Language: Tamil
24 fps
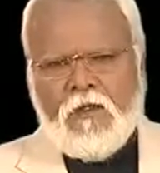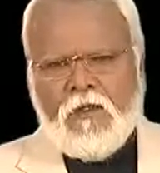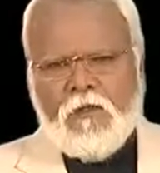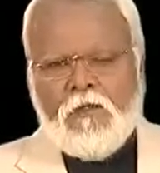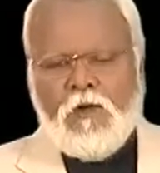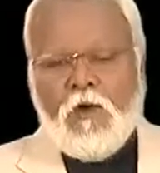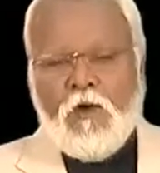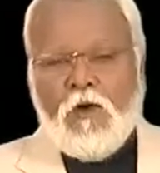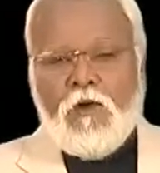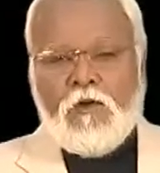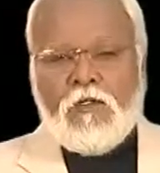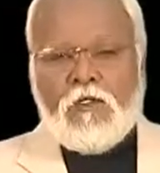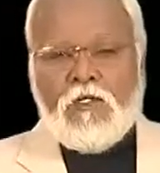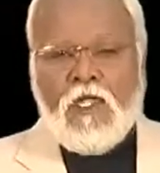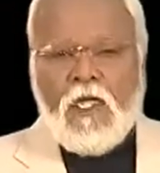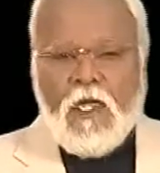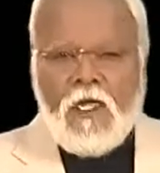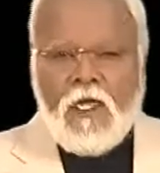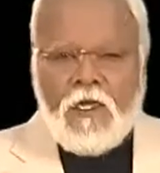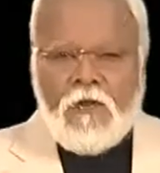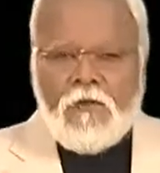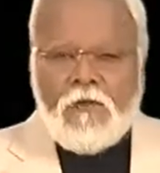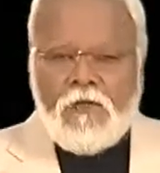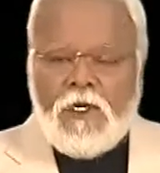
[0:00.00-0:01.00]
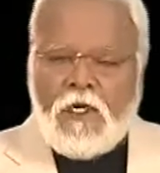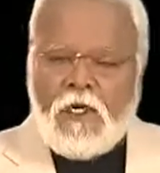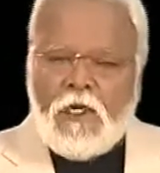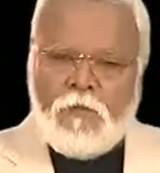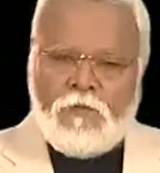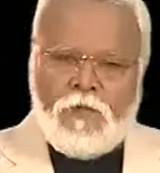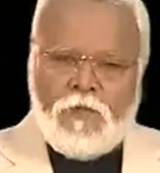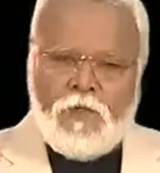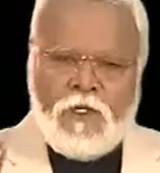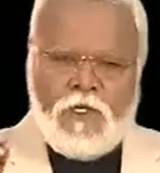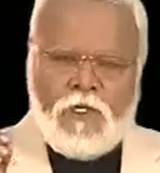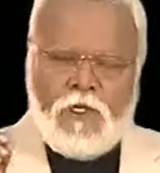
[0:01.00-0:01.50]
இப்போ தேவன்
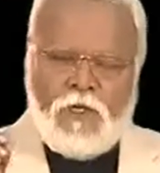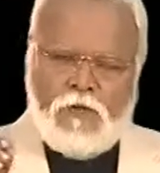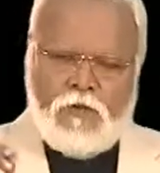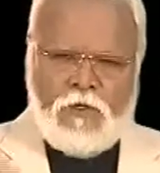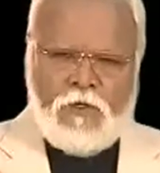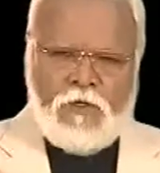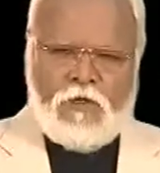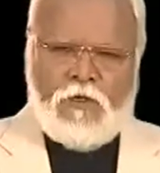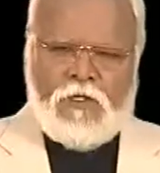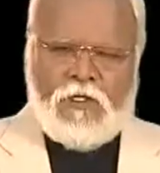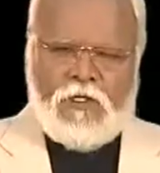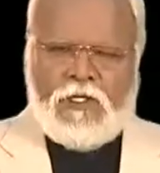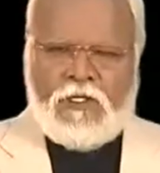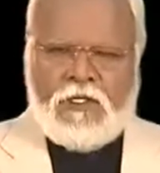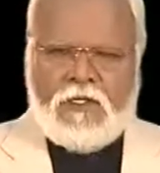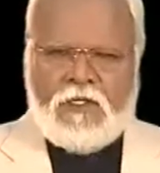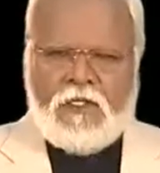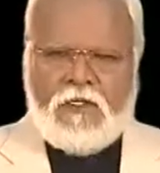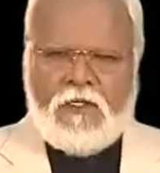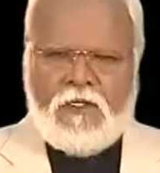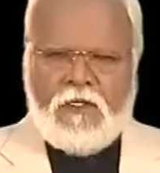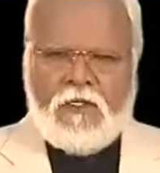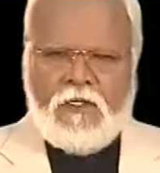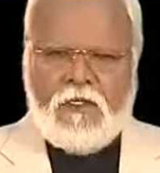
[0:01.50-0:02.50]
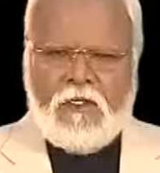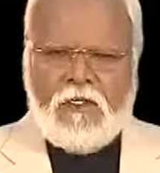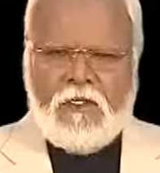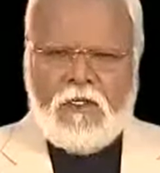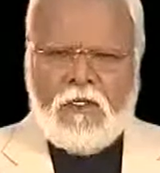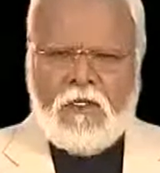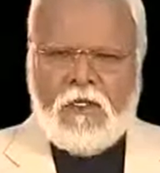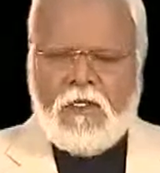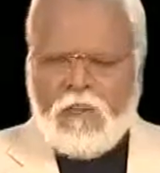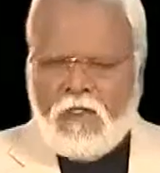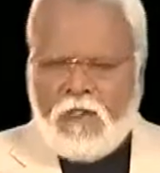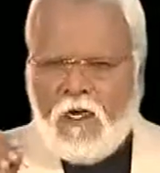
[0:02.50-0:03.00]
எனப்படுகிற ஒருவருக்கு
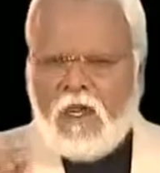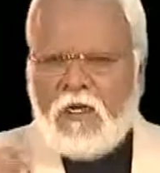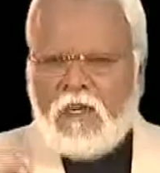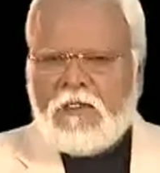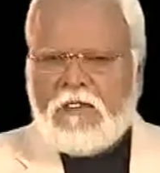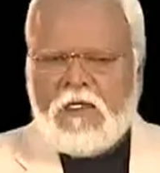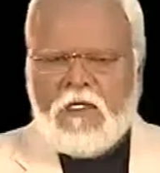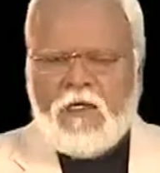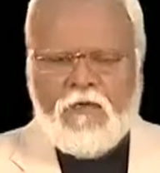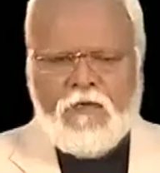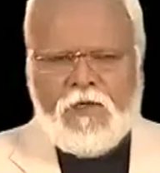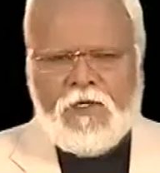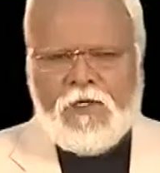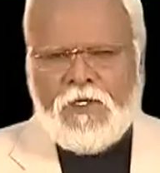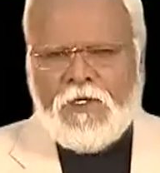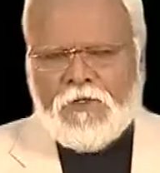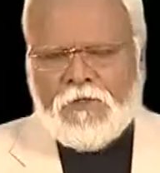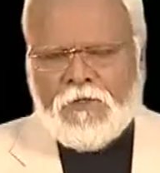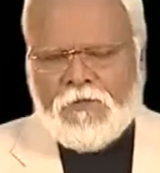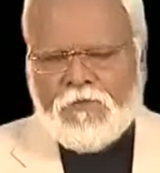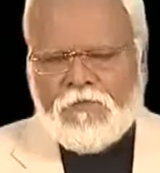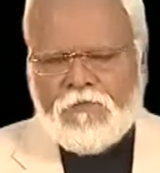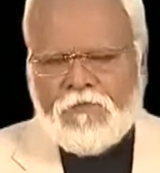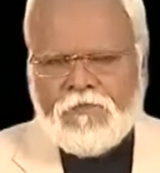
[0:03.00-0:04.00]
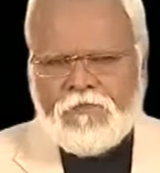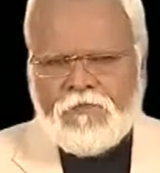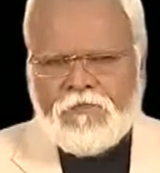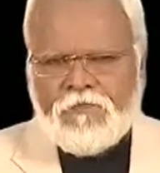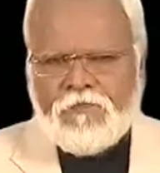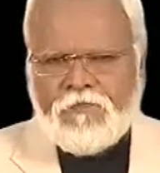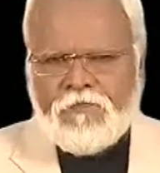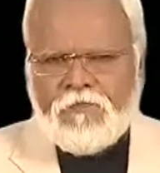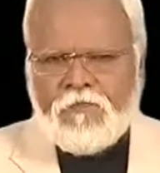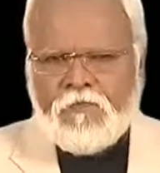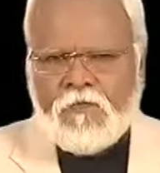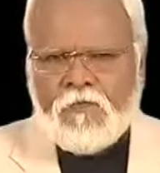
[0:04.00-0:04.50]
இந்த ஆற்றல் வேண்டும்
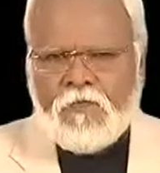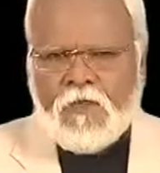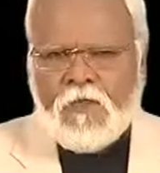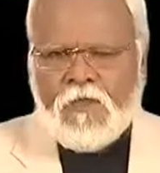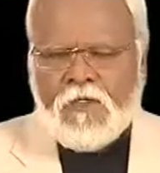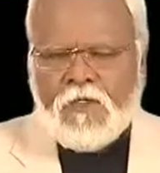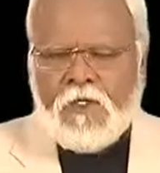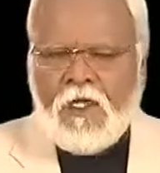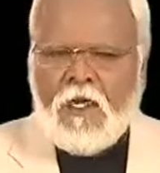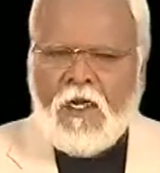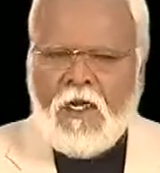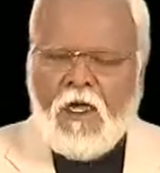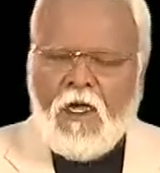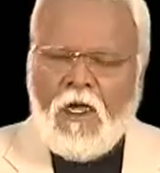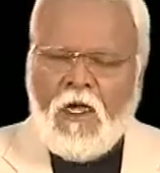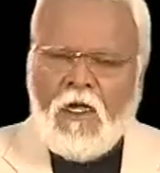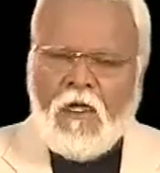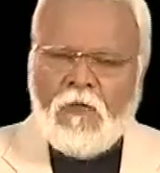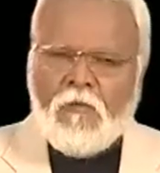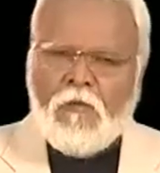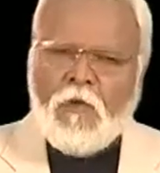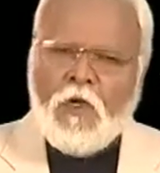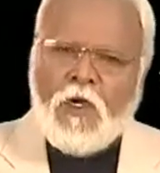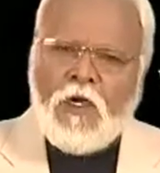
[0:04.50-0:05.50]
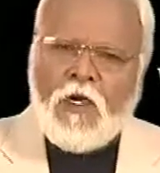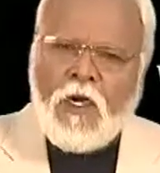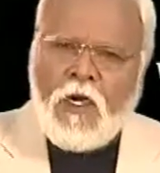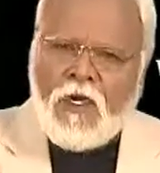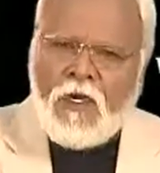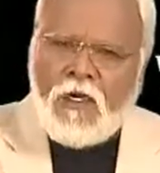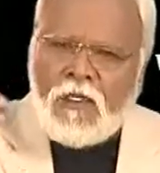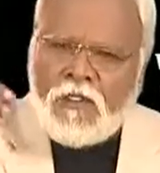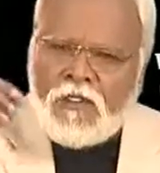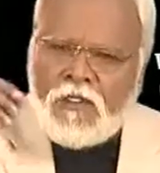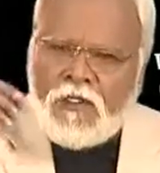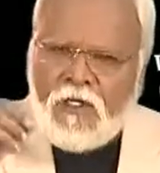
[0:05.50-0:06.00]
ஏன்னா
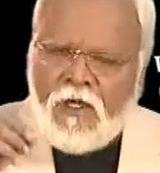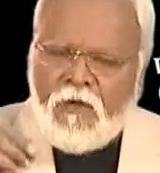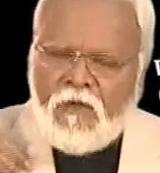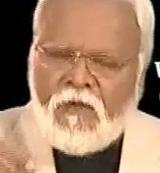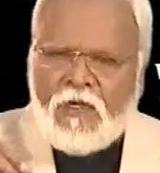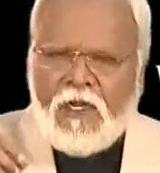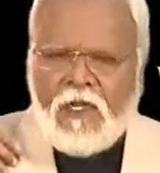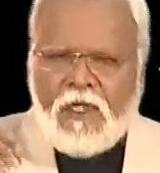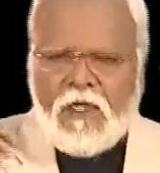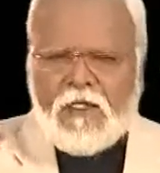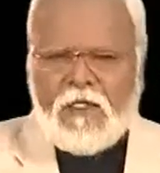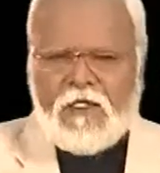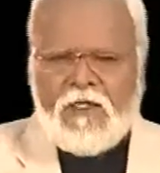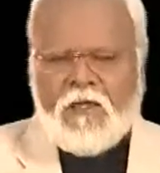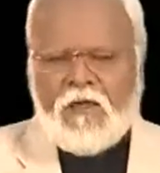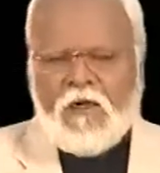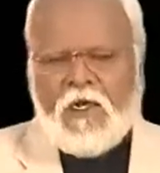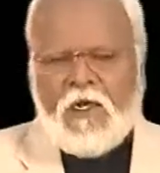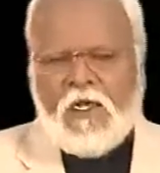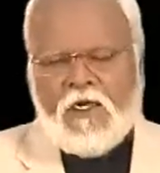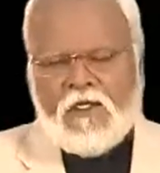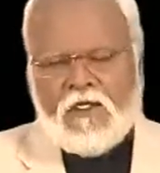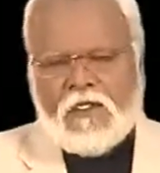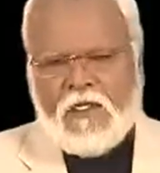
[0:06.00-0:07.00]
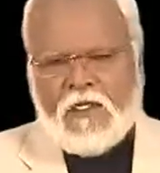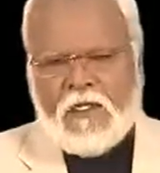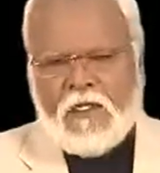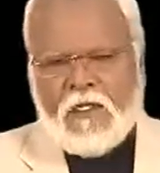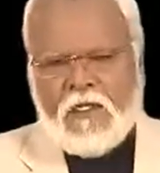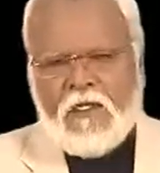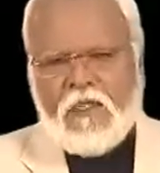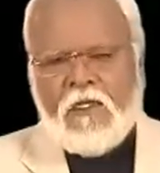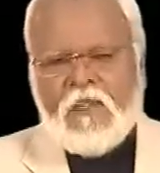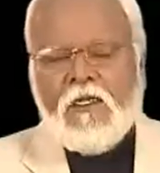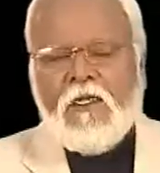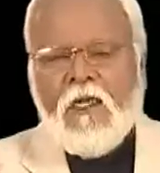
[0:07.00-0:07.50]
முக்காலத்தையும் அவர் அறிந்தவராக இருந்தால்
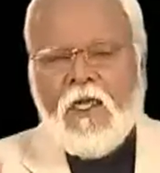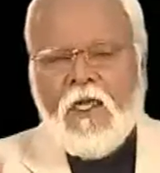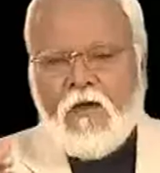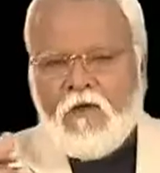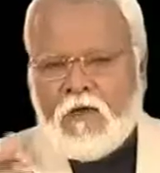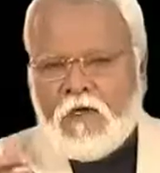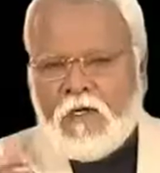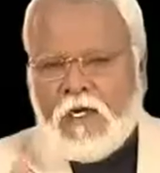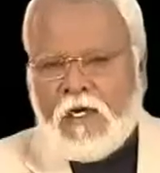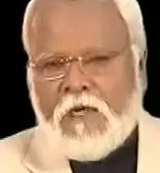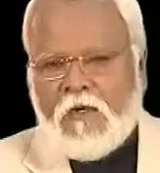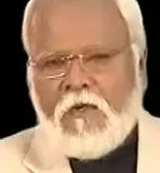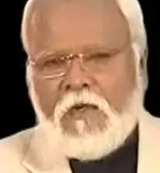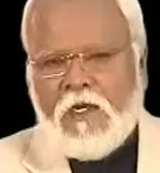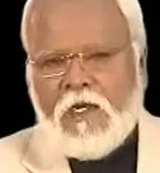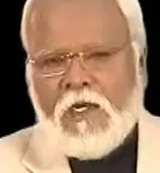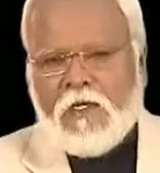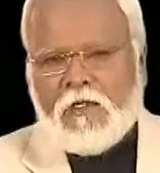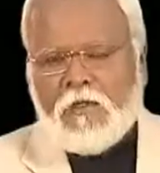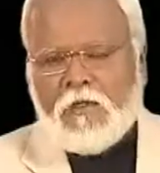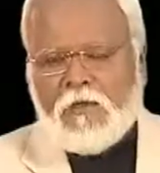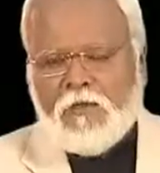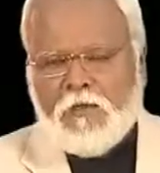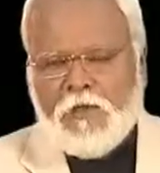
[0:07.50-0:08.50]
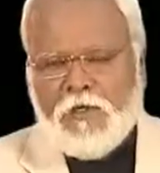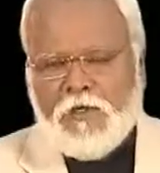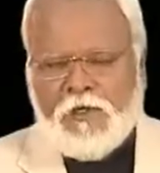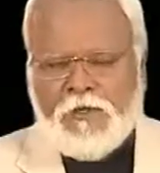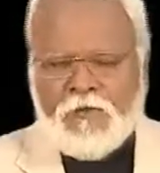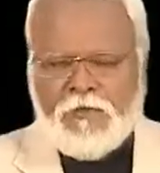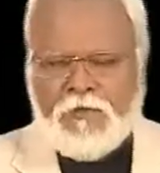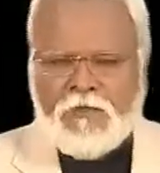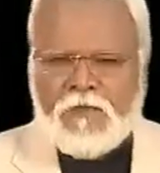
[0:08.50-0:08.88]
தான் அவர் கடவுளாக இருக்க முடியும்